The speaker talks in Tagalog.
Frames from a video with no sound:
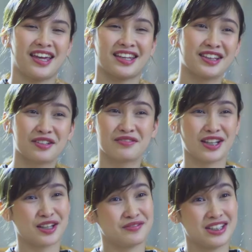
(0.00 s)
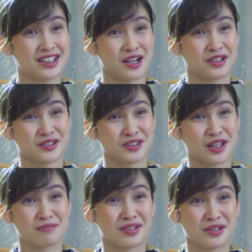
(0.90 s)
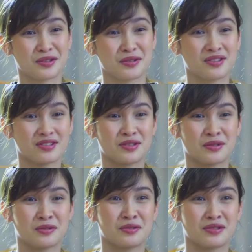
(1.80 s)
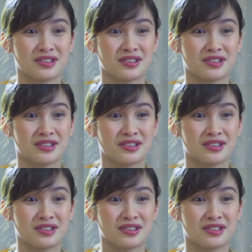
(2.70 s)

And love na love din niya ako nung time na yon So,